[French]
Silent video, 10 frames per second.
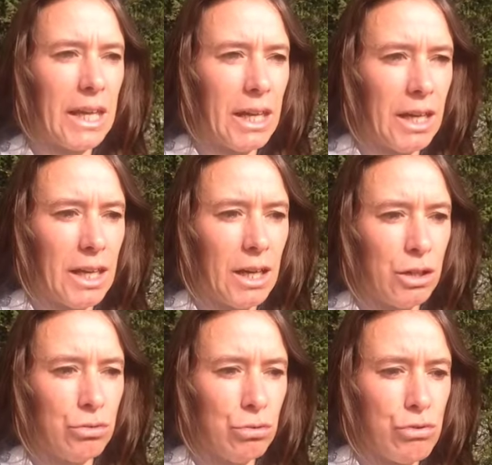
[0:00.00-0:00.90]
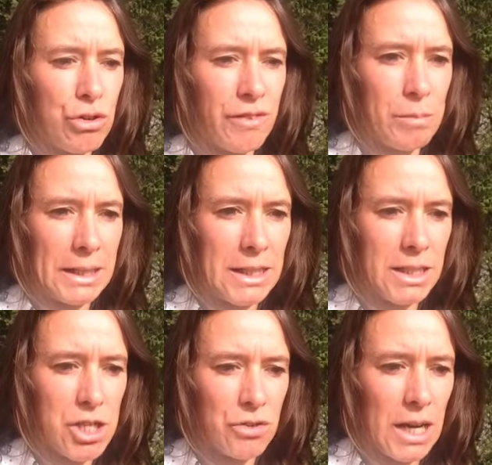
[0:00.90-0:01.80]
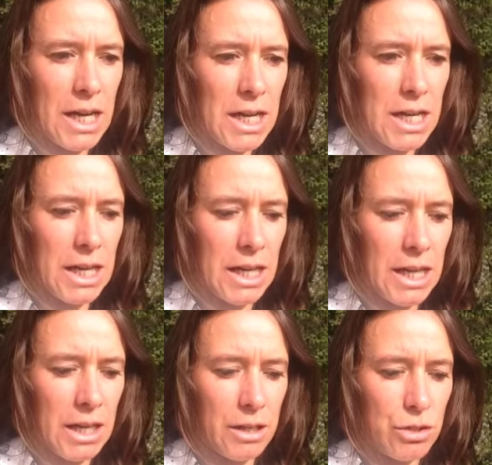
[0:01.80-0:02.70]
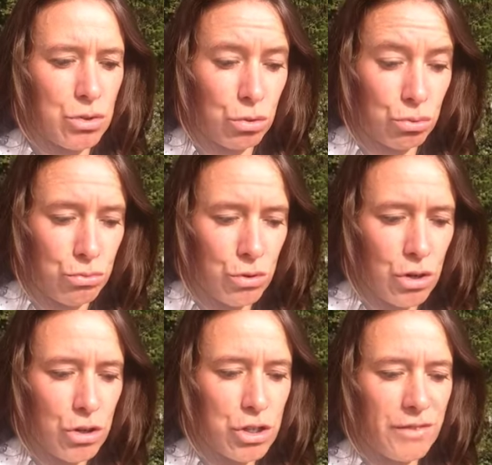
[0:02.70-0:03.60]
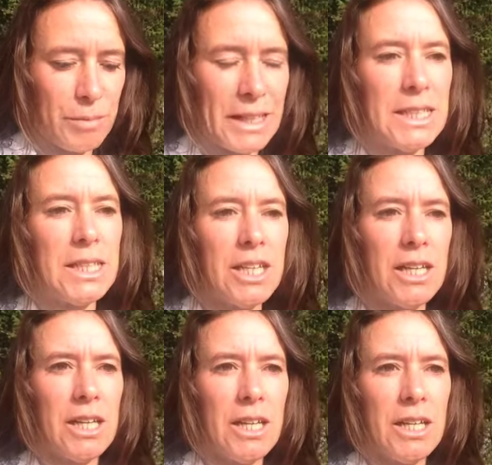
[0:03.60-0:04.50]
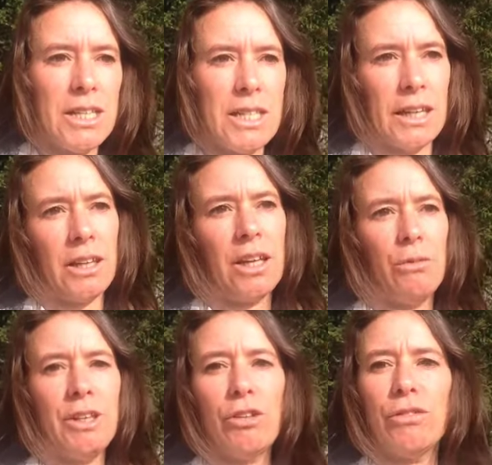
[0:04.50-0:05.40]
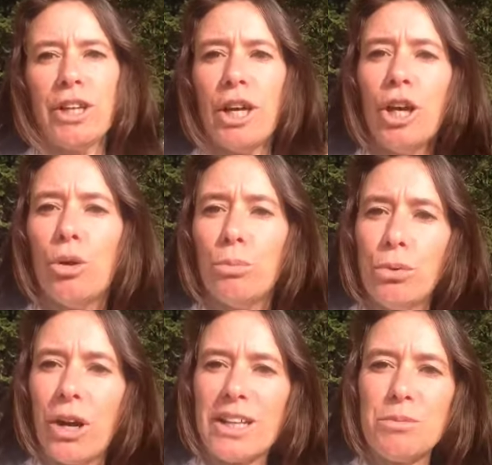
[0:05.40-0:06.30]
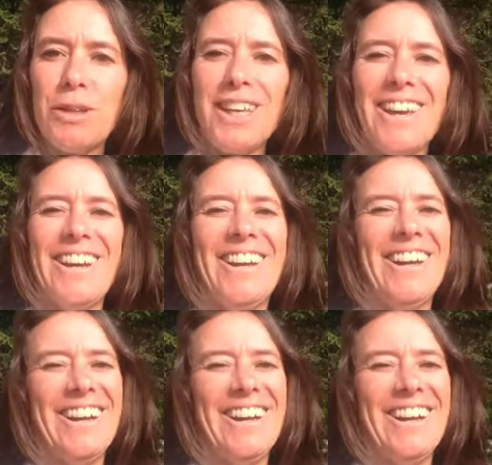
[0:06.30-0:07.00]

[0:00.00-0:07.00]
Et du coup, je fais partie de ces gens-là et surtout, je fais partie des êtres qui ont été envoyés pour expliquer